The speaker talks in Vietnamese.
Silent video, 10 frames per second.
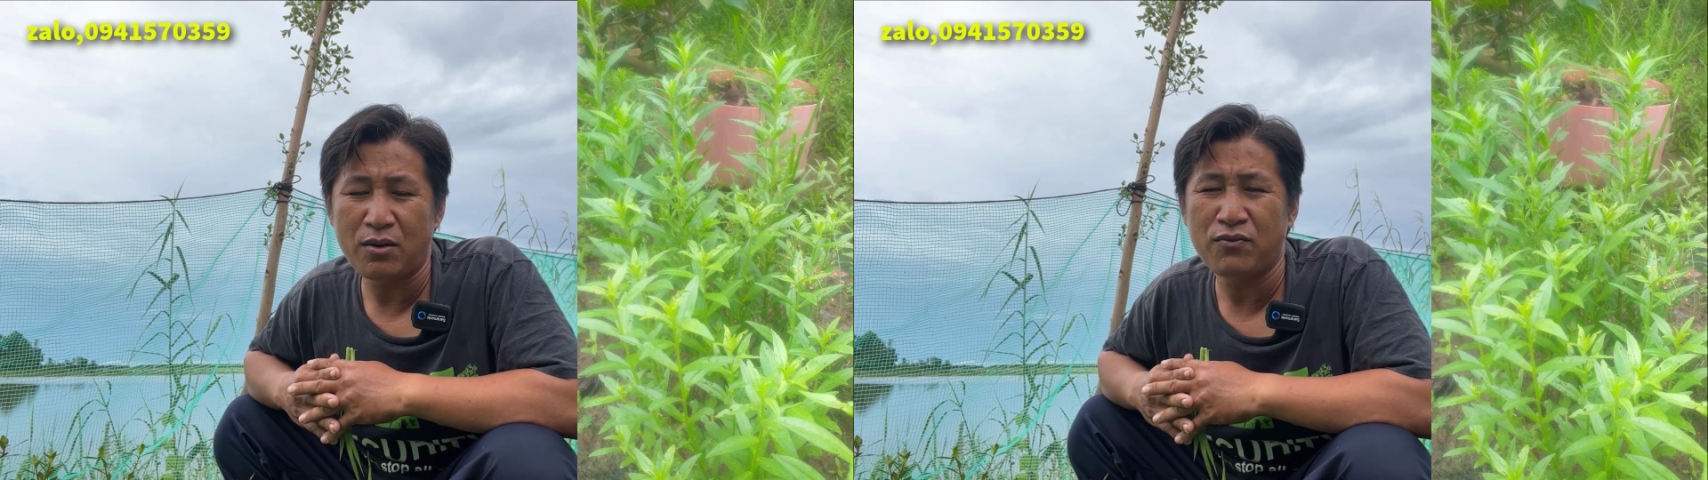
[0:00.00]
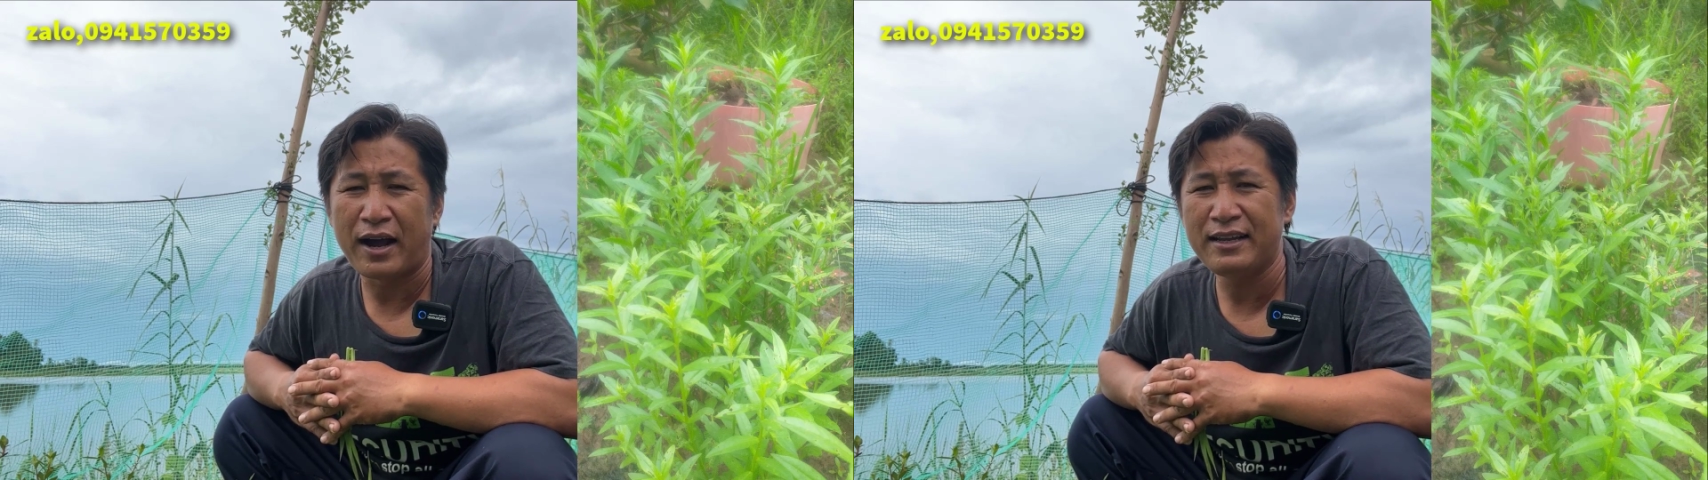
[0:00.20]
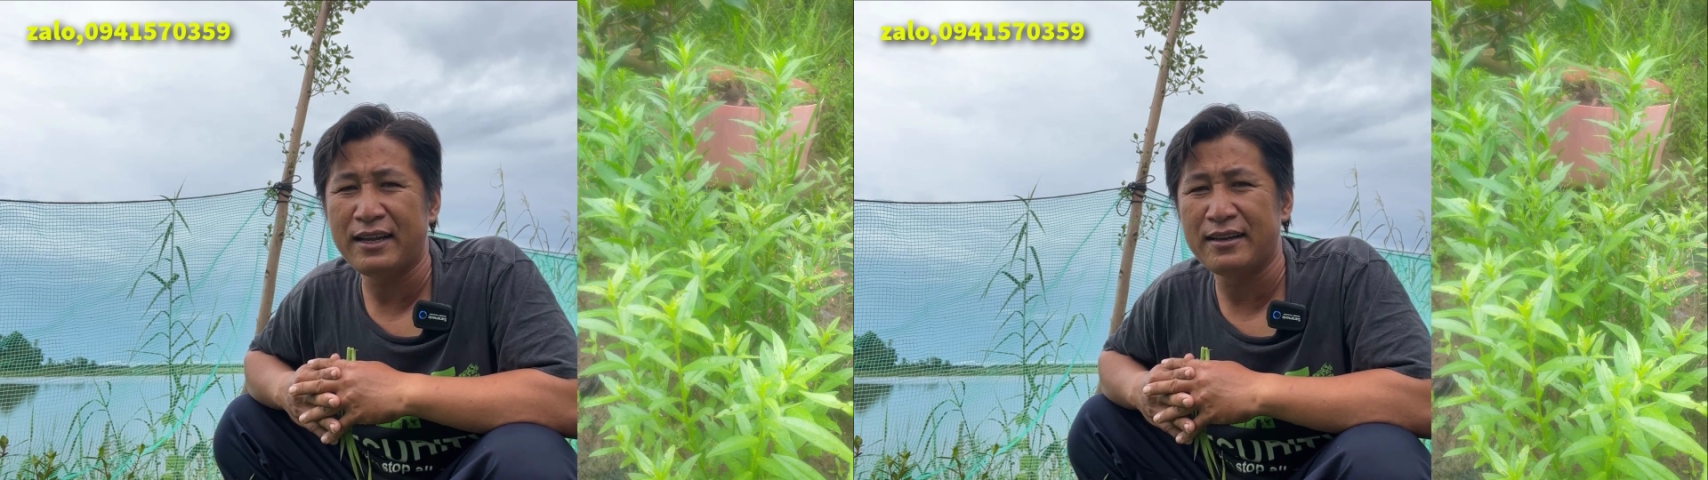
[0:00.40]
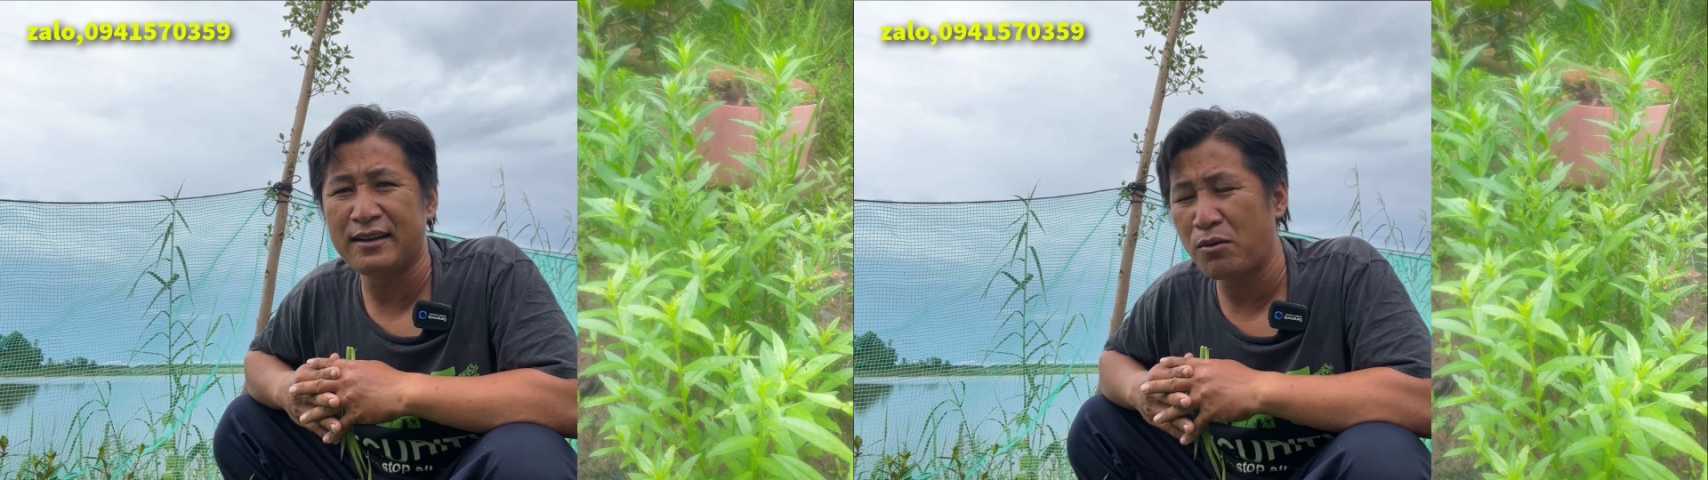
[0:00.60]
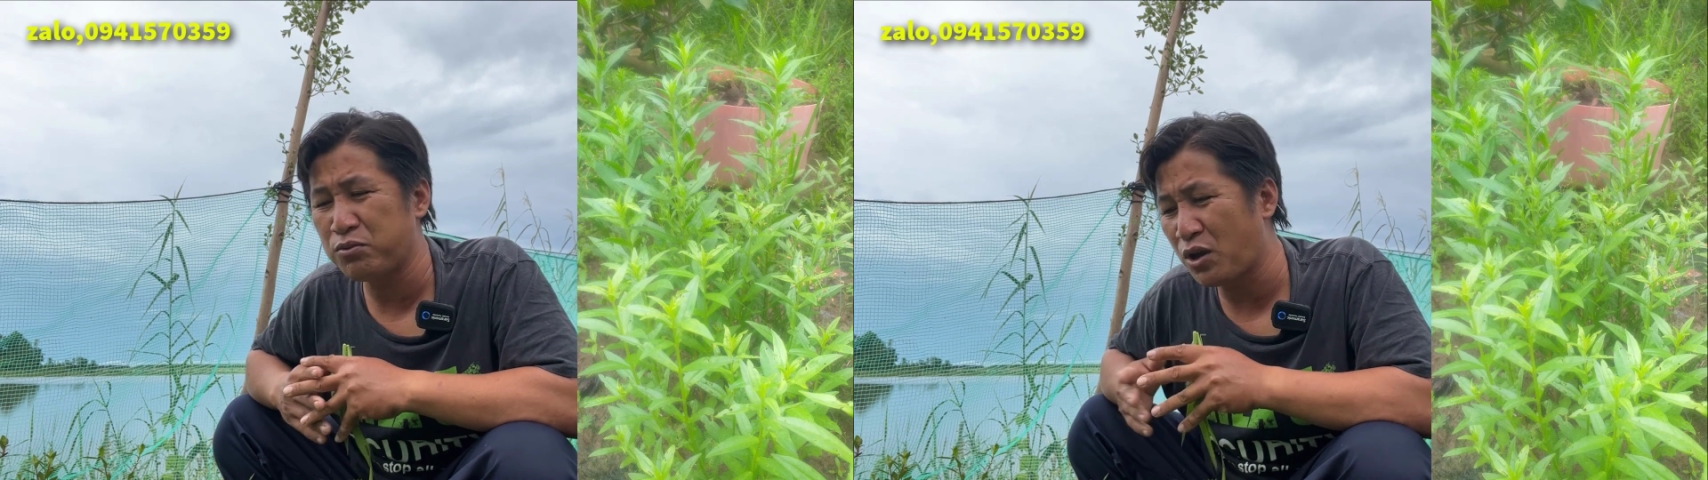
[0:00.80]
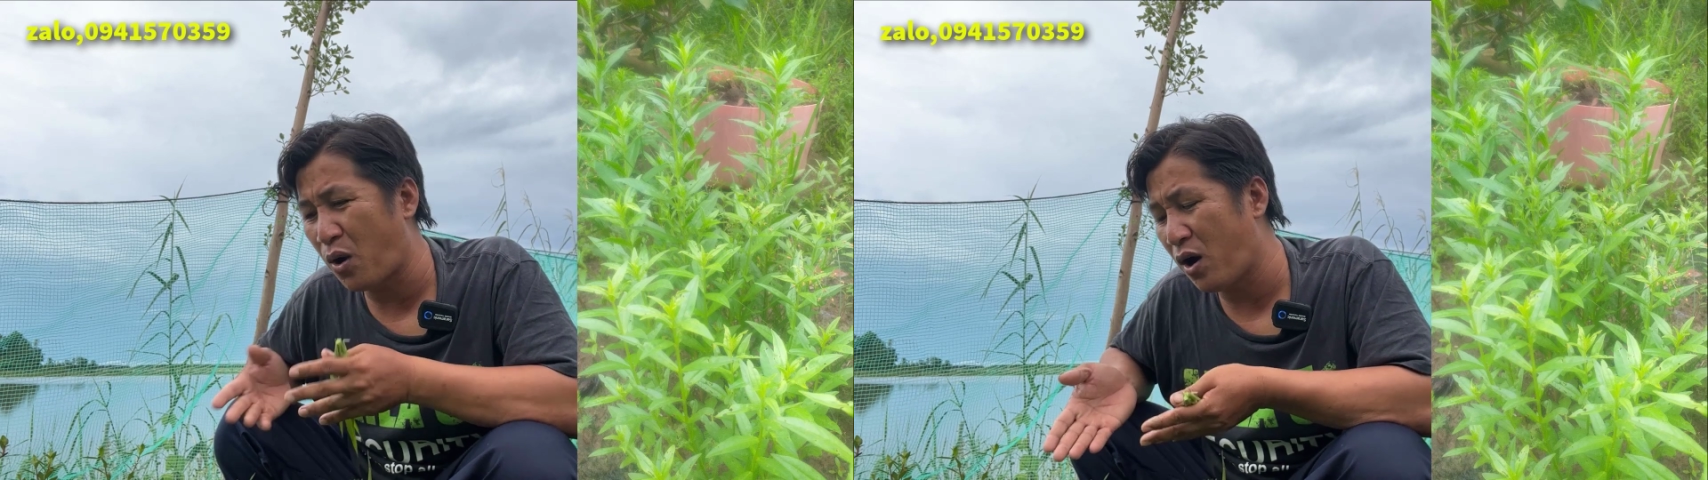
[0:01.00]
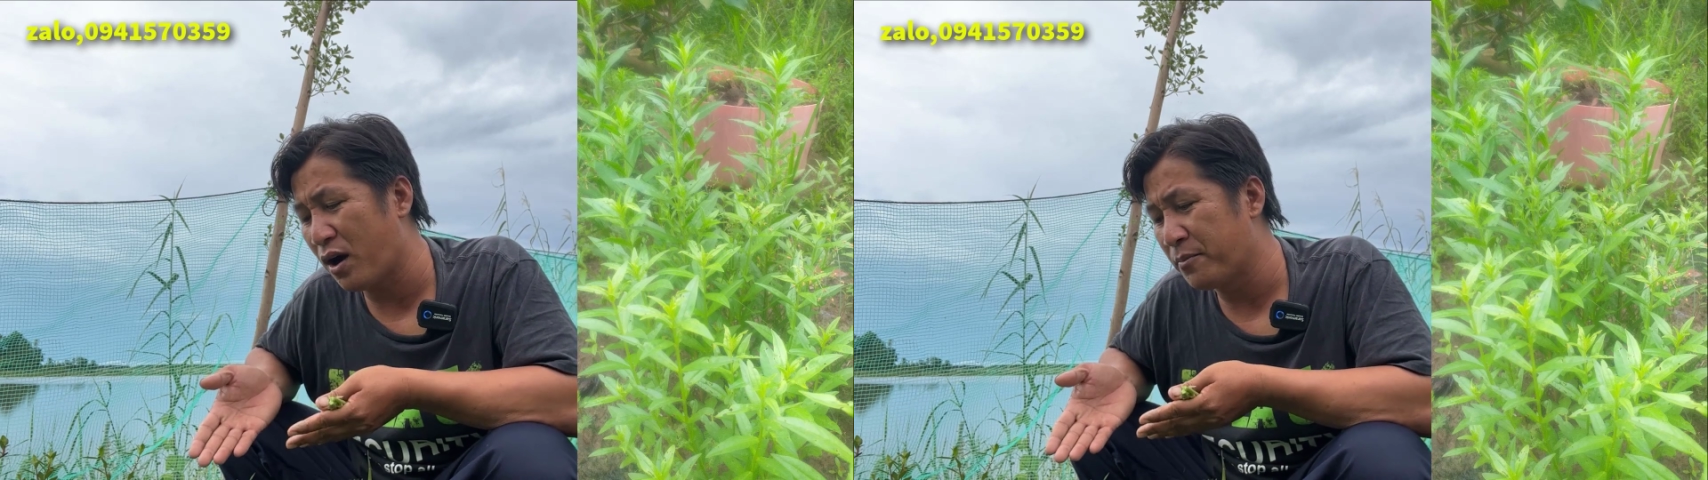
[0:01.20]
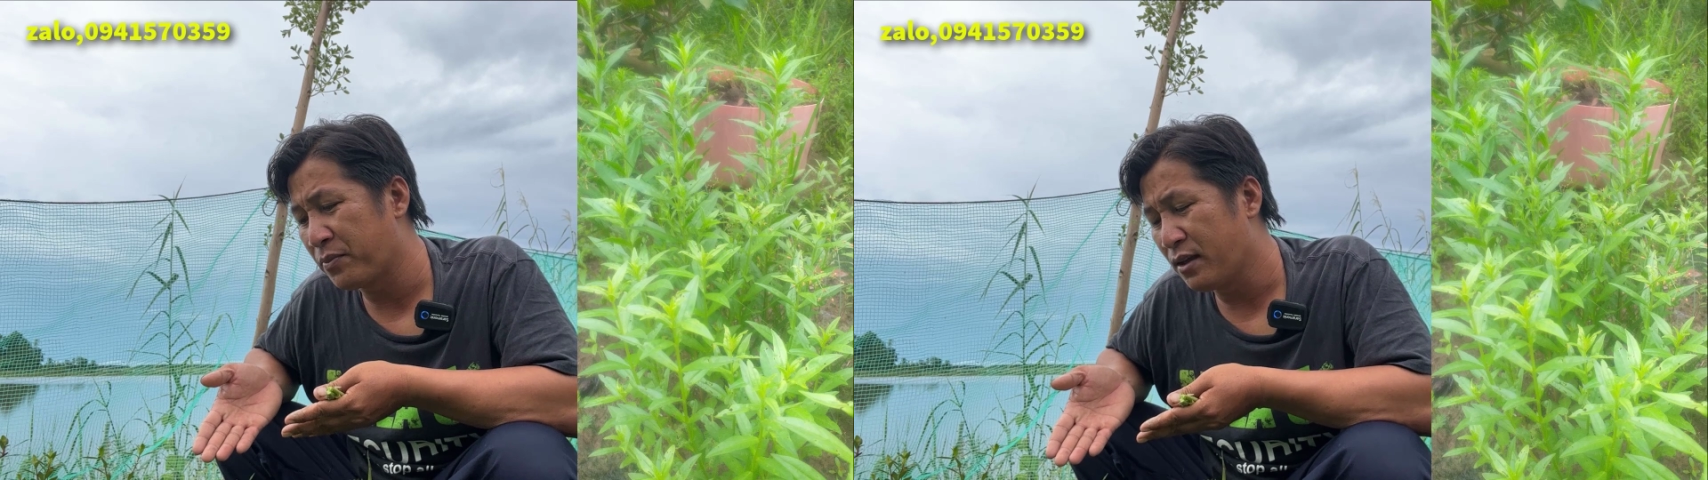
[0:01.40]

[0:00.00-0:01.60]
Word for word: không phải gì không cho